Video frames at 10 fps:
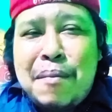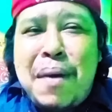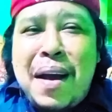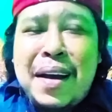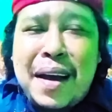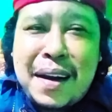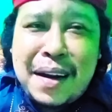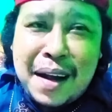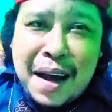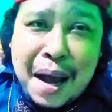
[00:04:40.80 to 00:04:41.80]
bahkan
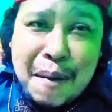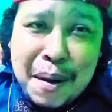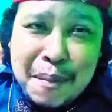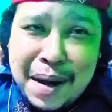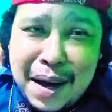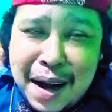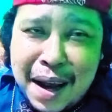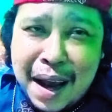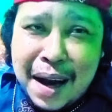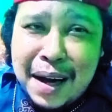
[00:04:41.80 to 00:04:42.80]

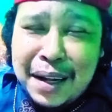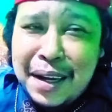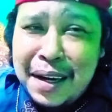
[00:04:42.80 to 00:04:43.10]
apabila ada